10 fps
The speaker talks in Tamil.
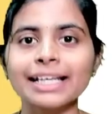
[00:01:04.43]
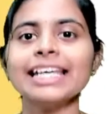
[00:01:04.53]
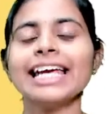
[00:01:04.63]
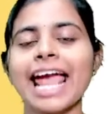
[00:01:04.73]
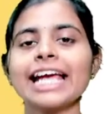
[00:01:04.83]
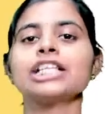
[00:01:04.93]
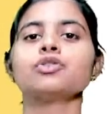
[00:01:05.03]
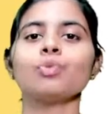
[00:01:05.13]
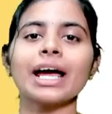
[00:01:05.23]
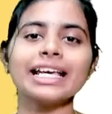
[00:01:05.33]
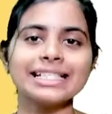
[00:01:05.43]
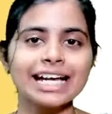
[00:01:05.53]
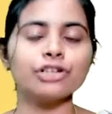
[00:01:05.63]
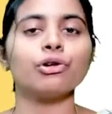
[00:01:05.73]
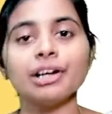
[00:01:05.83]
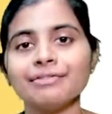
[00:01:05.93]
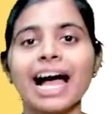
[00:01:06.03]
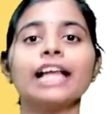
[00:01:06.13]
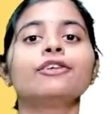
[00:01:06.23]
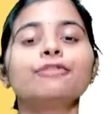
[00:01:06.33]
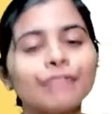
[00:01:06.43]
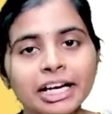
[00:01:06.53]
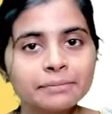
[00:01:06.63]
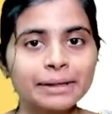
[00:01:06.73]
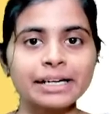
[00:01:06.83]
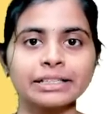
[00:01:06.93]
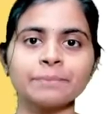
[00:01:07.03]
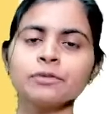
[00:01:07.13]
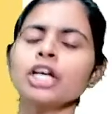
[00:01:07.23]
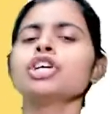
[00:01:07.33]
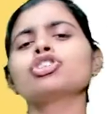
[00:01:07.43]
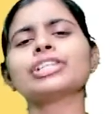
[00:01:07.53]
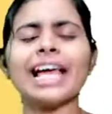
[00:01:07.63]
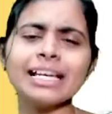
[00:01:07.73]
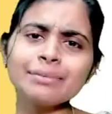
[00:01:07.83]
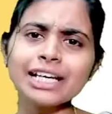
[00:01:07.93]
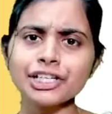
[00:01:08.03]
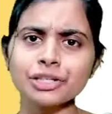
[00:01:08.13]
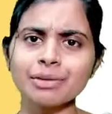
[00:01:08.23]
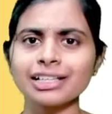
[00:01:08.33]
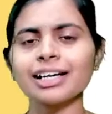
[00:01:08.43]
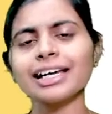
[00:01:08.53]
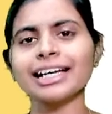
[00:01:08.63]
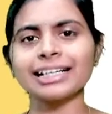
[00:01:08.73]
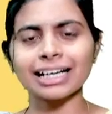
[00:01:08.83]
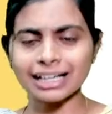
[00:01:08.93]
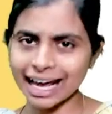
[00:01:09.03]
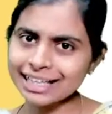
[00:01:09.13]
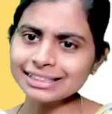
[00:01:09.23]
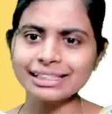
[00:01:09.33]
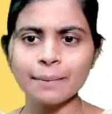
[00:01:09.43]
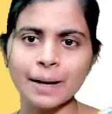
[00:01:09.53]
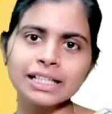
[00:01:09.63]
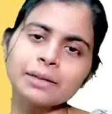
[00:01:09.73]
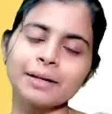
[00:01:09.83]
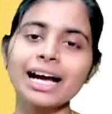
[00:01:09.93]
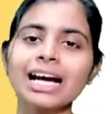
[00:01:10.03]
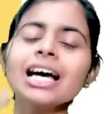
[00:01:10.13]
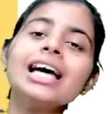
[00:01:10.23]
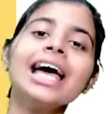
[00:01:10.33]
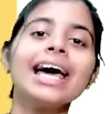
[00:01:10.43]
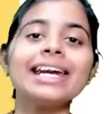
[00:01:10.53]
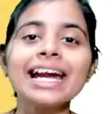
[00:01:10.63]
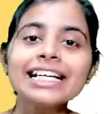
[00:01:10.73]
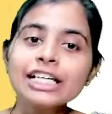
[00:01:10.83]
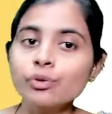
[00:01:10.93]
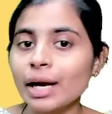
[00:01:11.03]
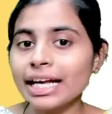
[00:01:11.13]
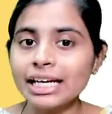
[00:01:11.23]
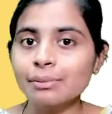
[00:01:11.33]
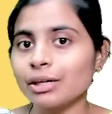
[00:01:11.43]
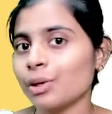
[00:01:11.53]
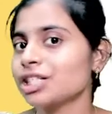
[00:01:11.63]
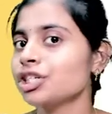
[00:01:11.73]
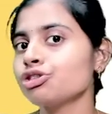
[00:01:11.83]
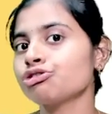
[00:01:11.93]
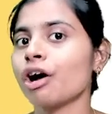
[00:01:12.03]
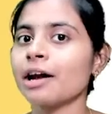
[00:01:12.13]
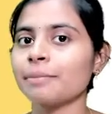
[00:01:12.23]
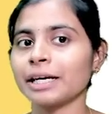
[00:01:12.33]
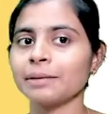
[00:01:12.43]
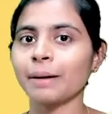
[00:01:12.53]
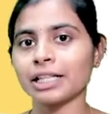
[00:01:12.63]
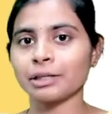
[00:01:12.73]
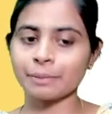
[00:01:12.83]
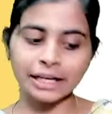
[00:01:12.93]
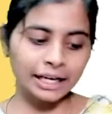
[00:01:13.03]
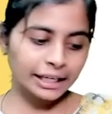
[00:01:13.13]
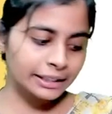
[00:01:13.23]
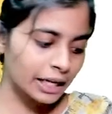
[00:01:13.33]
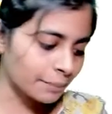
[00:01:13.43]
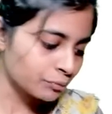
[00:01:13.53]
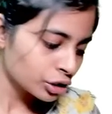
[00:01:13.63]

பண்ணி எக்ஸ் ஒய் ஜெட்டோட வேல்யூ ஃபைன் பண்றது ஸோ எலிமினேஷன் மெத்தட் நீங்க நைன்த்லயே பார்த்துருப்பீங்க ஆனா ரெண்டு வேரியபிள் வச்சு சால்வ் பண்ணி பார்த்துருப்பீங்க கரெக்டா